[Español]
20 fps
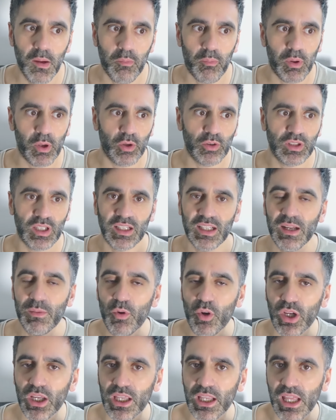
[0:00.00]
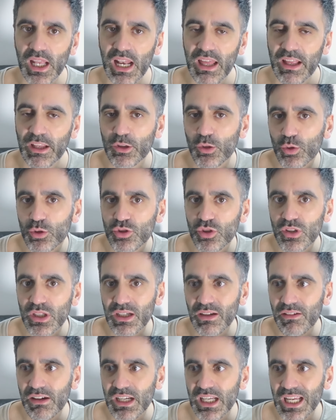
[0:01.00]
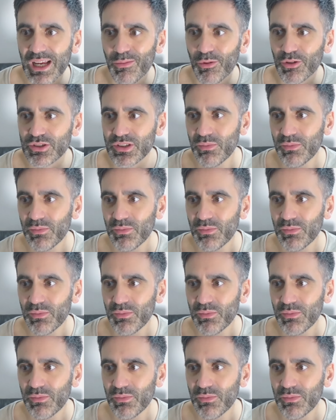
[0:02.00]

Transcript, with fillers: Pero entendamos que de la destrucción que veníamos,